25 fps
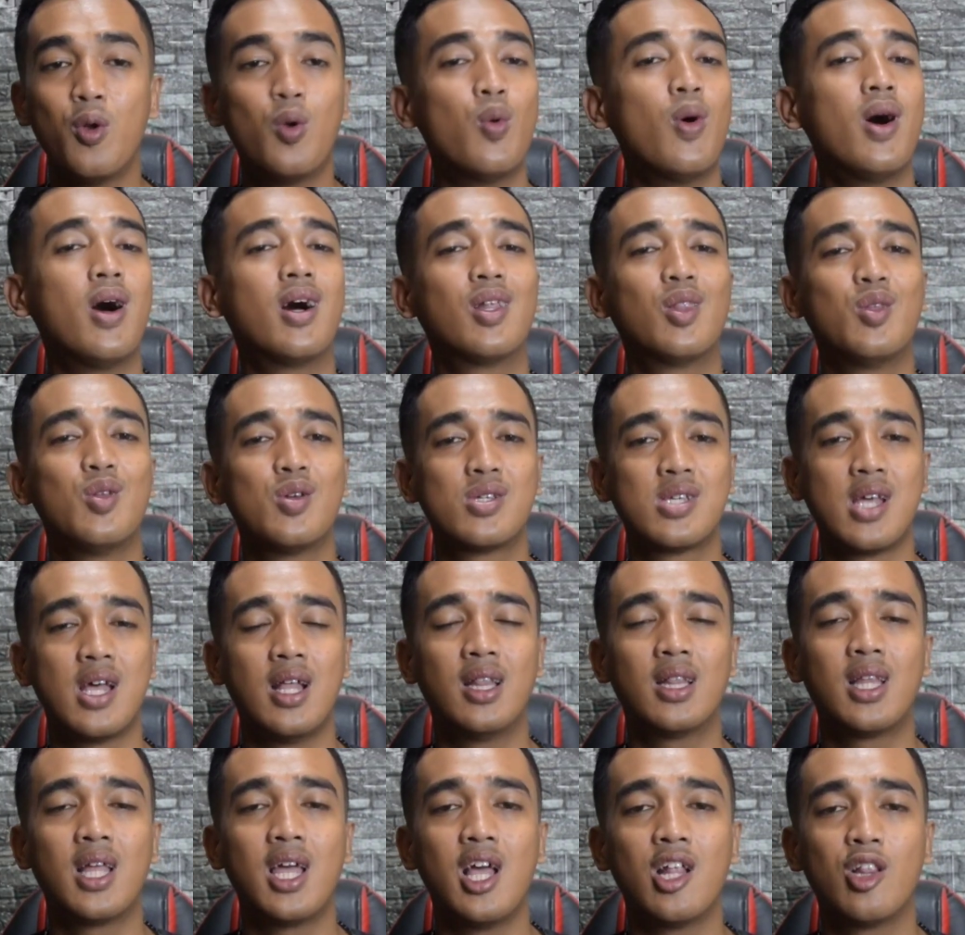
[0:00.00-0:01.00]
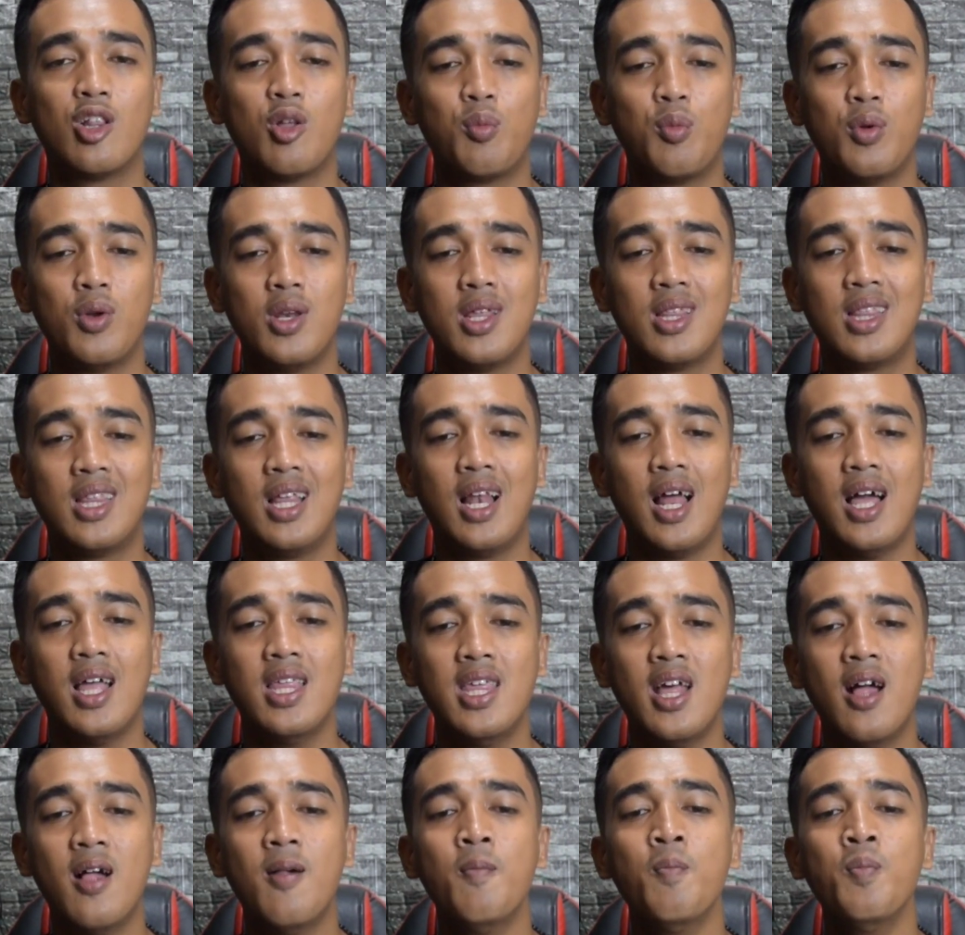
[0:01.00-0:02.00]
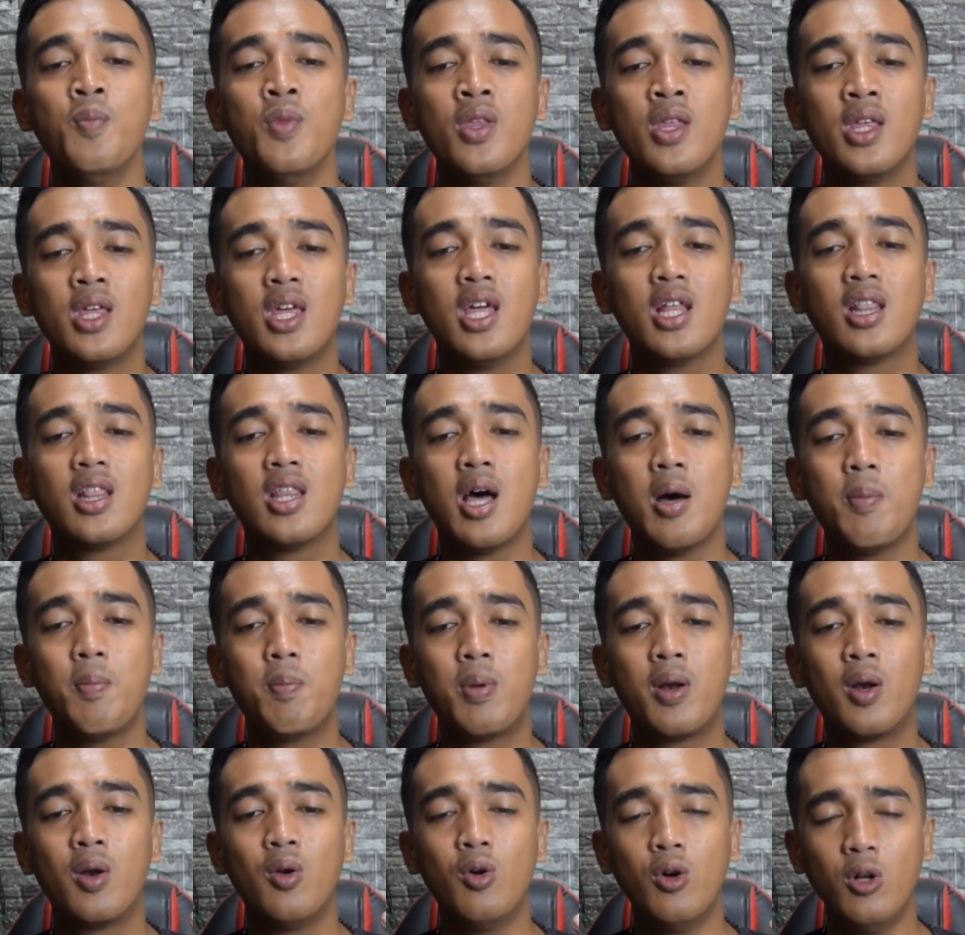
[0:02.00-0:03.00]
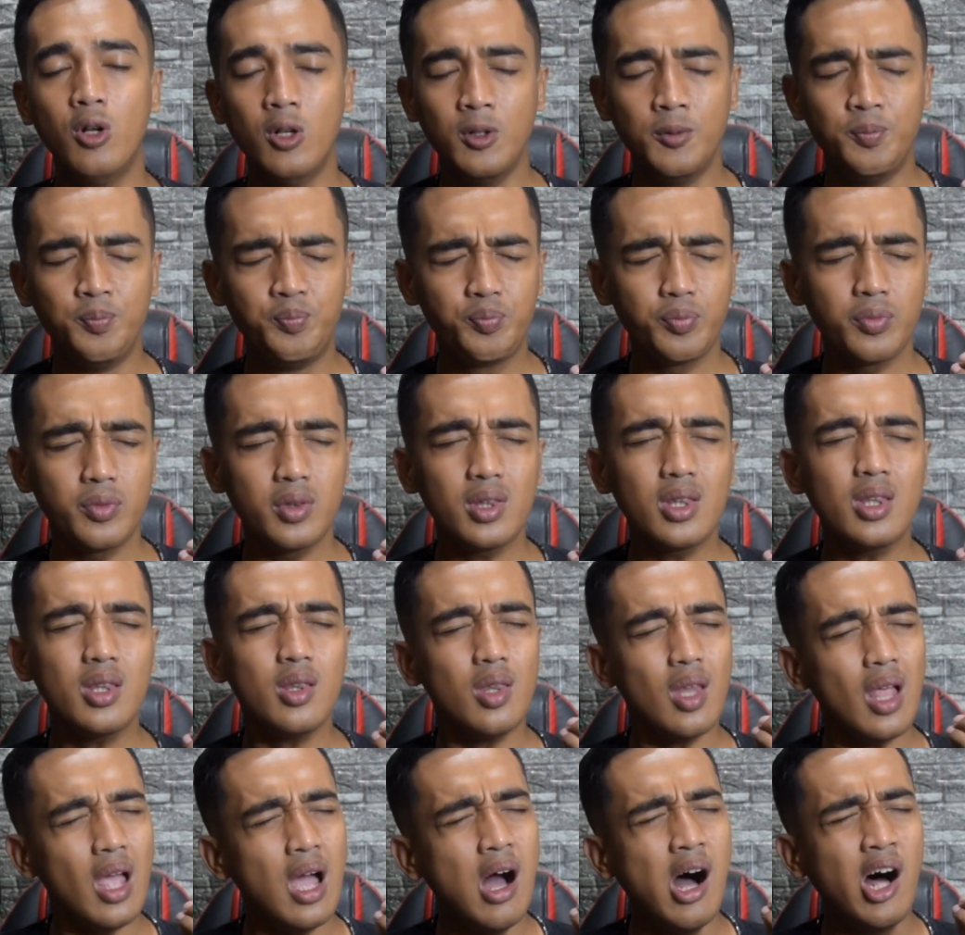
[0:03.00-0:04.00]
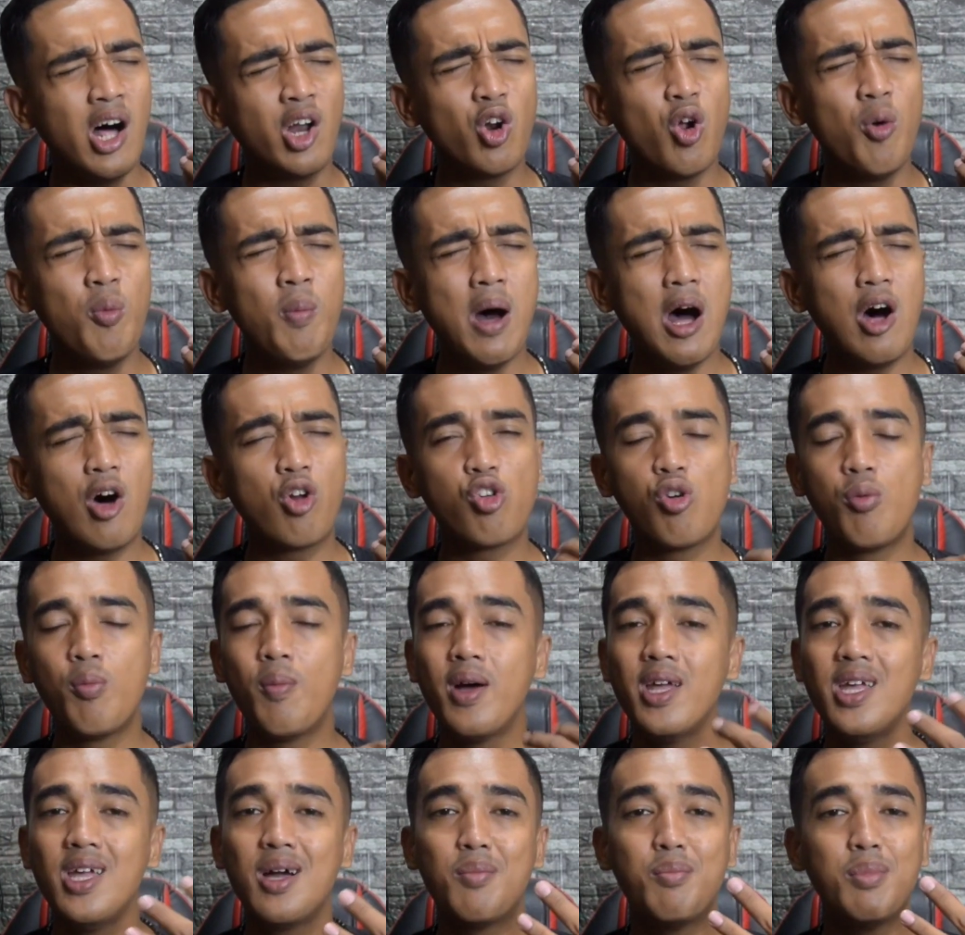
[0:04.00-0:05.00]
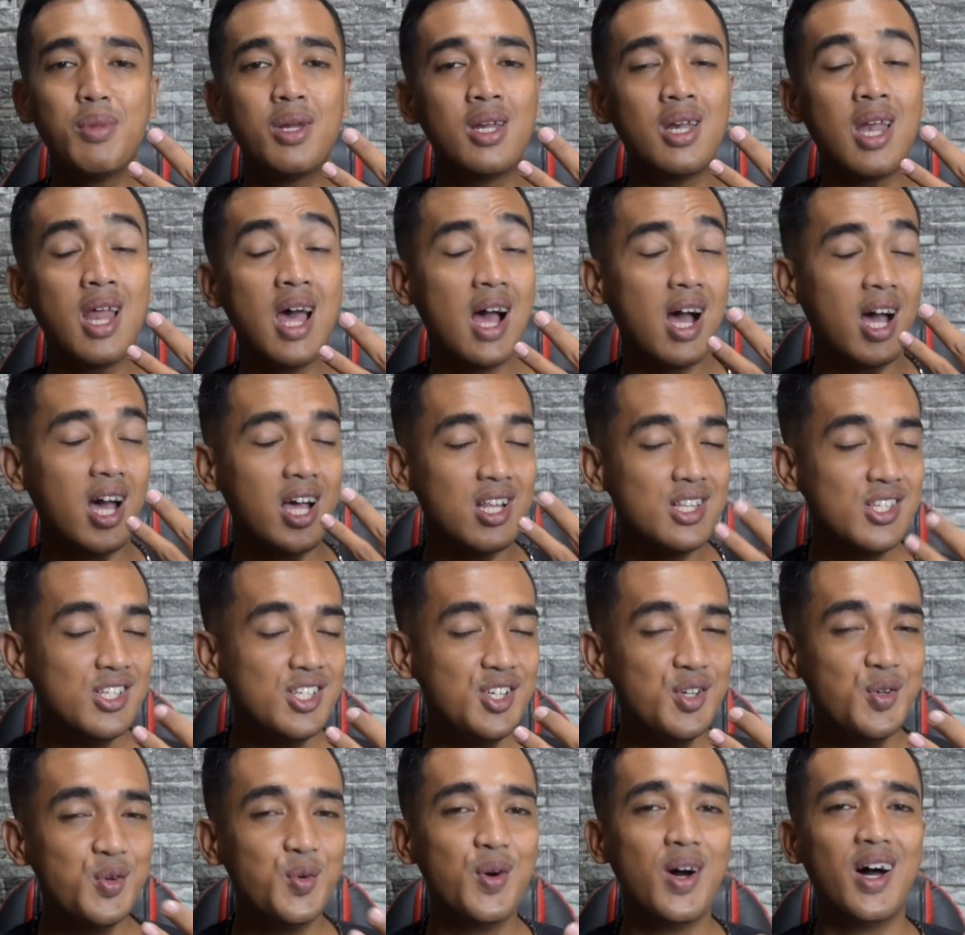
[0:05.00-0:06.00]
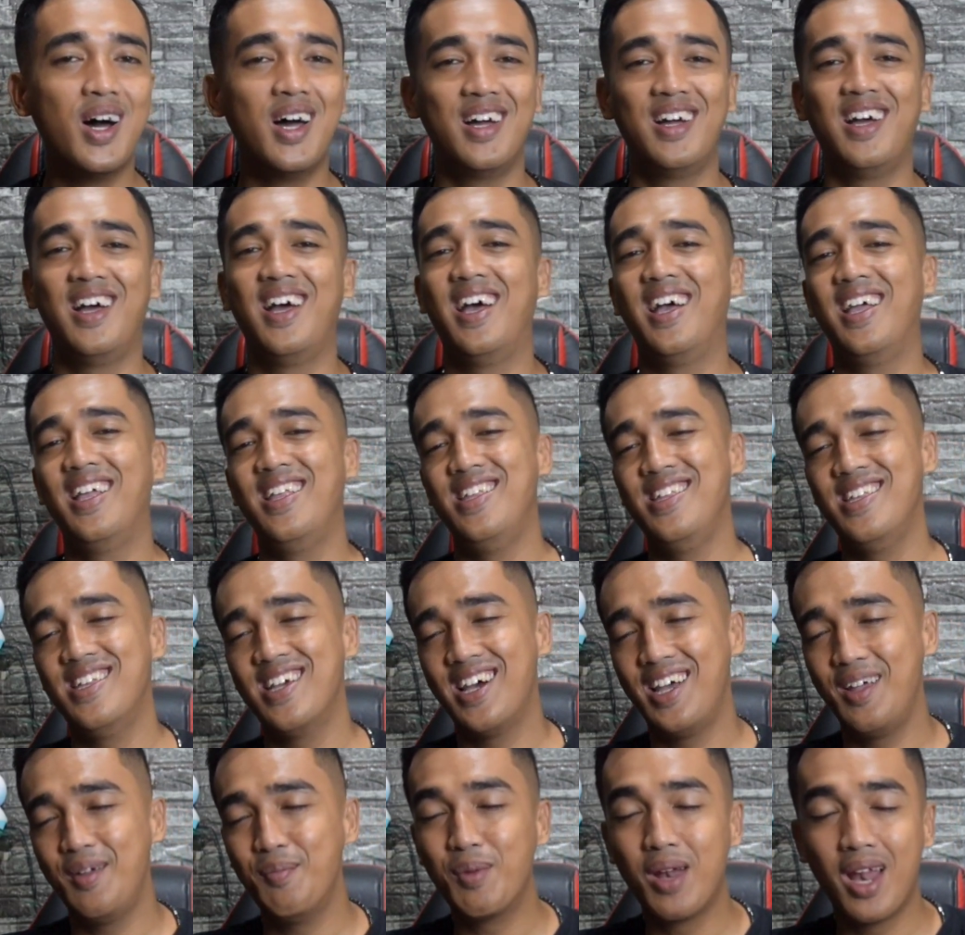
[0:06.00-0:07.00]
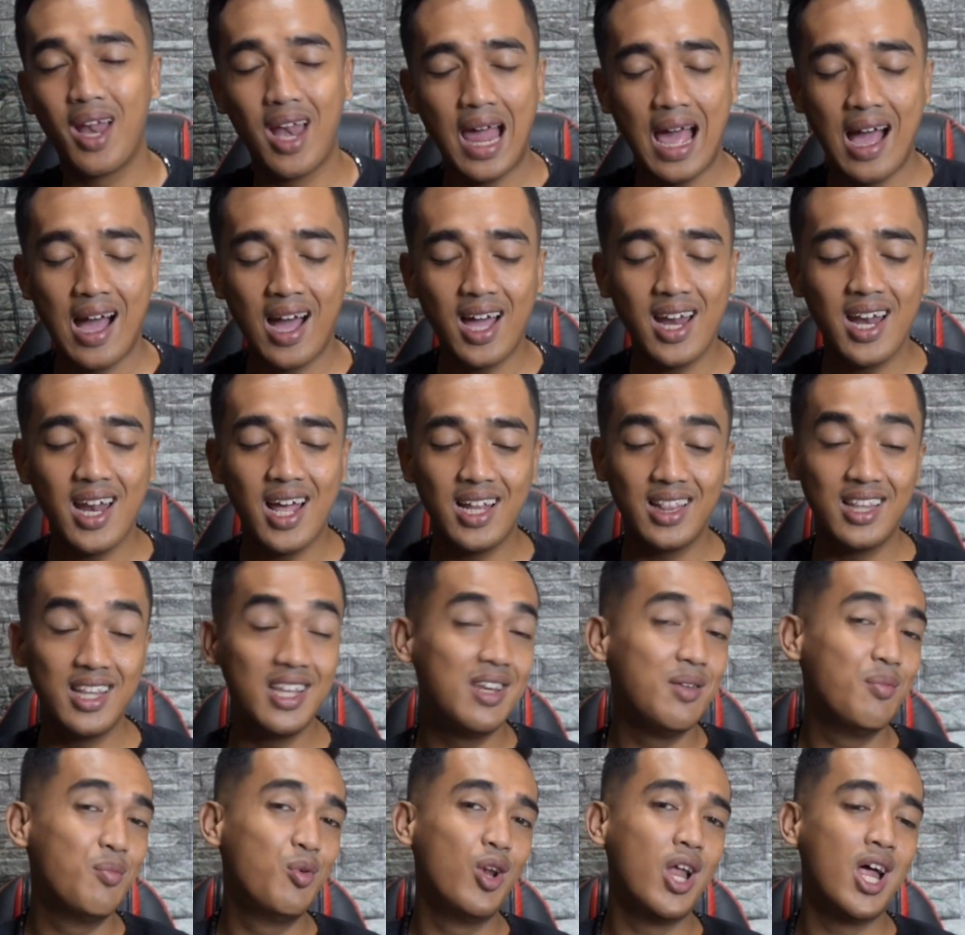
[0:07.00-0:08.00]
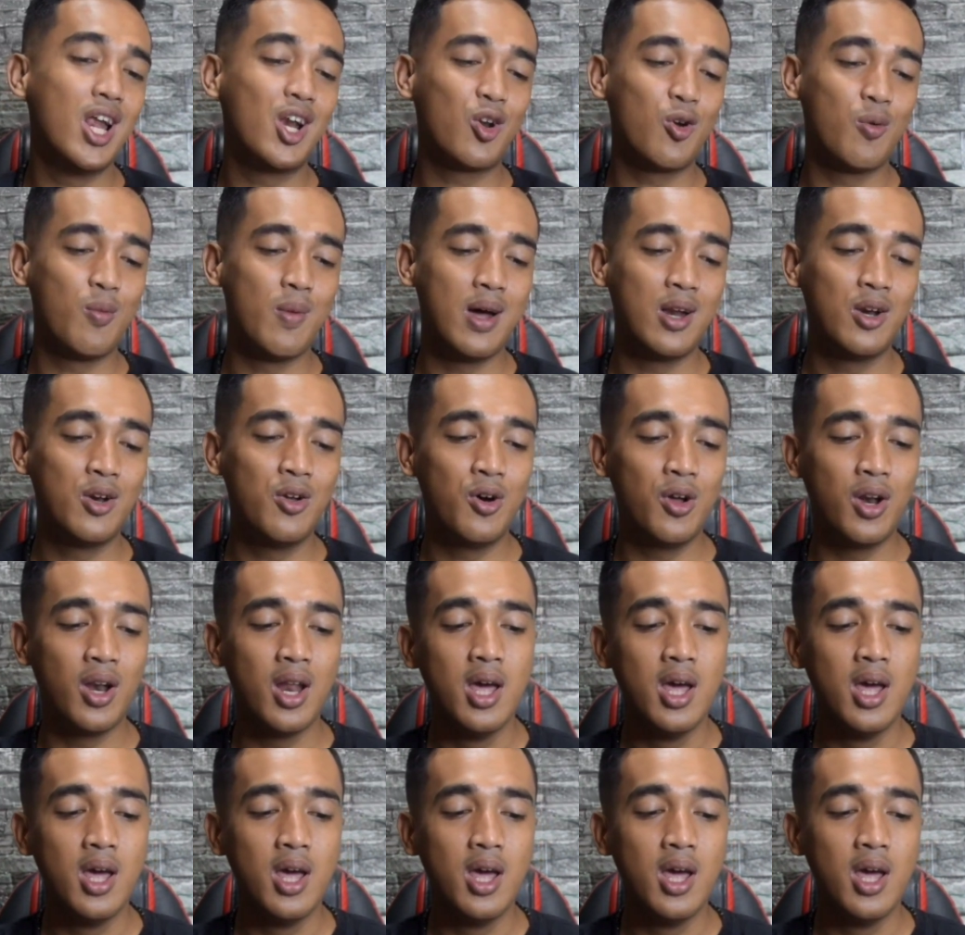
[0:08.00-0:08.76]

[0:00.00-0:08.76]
waktu santai ataupun istilahnya kita perlu aroma-aroma yang menenangkan jiwa anjay menenangkan hati di bulan Ramadan